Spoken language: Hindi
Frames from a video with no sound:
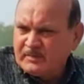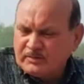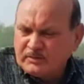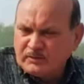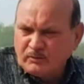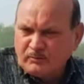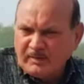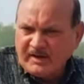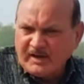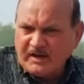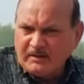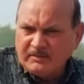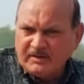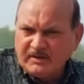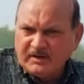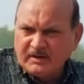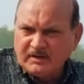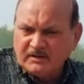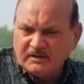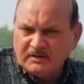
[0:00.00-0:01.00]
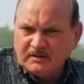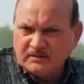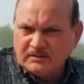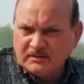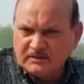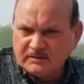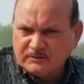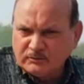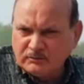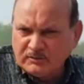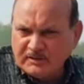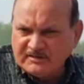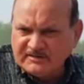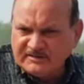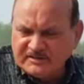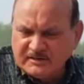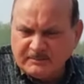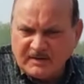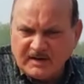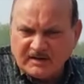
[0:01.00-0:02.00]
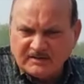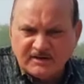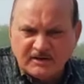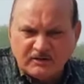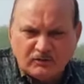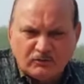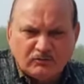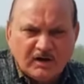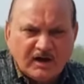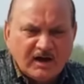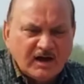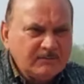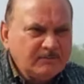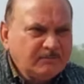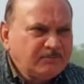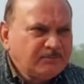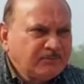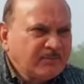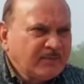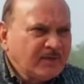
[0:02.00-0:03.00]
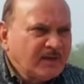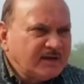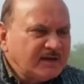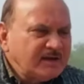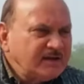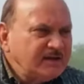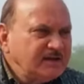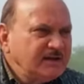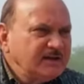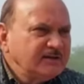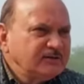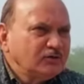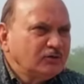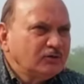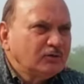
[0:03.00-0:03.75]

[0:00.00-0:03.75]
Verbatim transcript: तो मैं अब सुनील जी से प्रार्थना करूँगा कि ये जो